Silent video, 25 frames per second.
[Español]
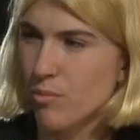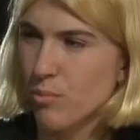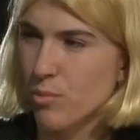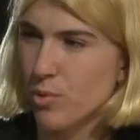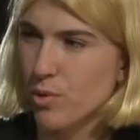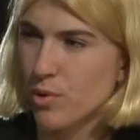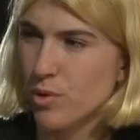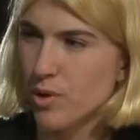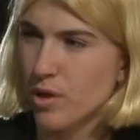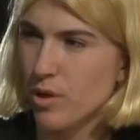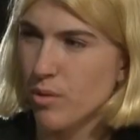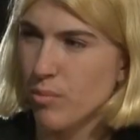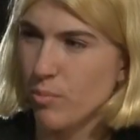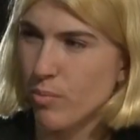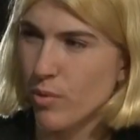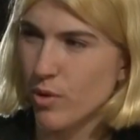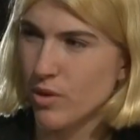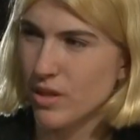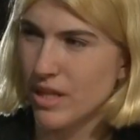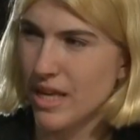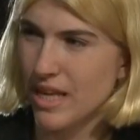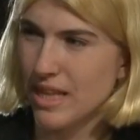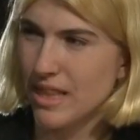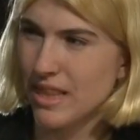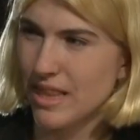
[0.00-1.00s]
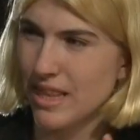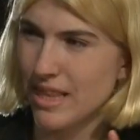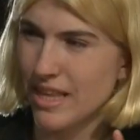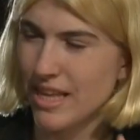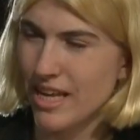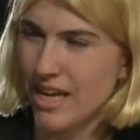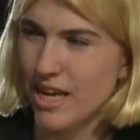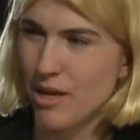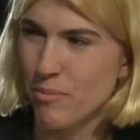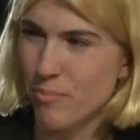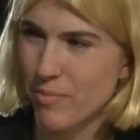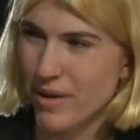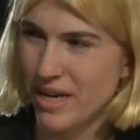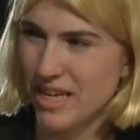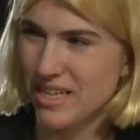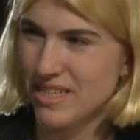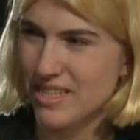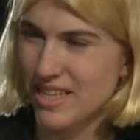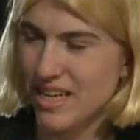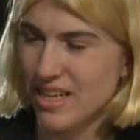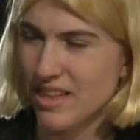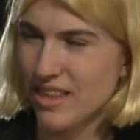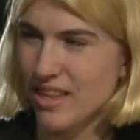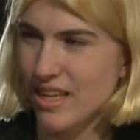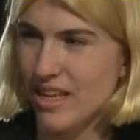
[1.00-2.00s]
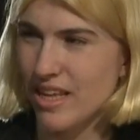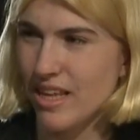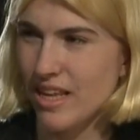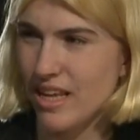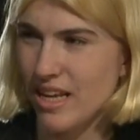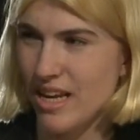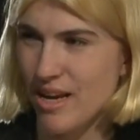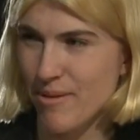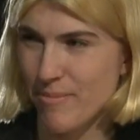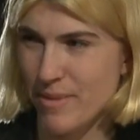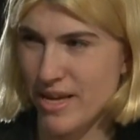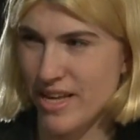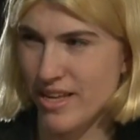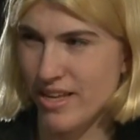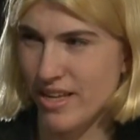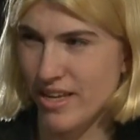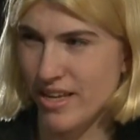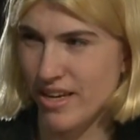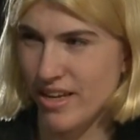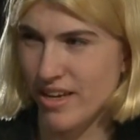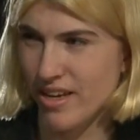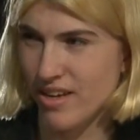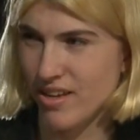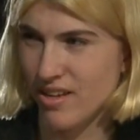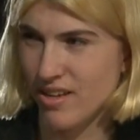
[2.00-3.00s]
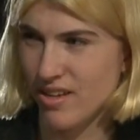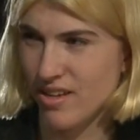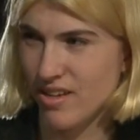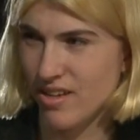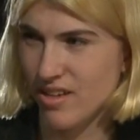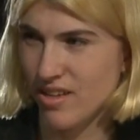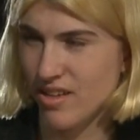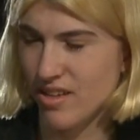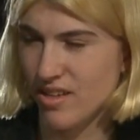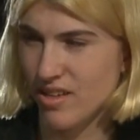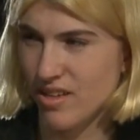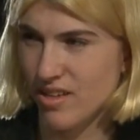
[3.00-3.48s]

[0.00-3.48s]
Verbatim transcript: muy potente y presente de la madre. Sí,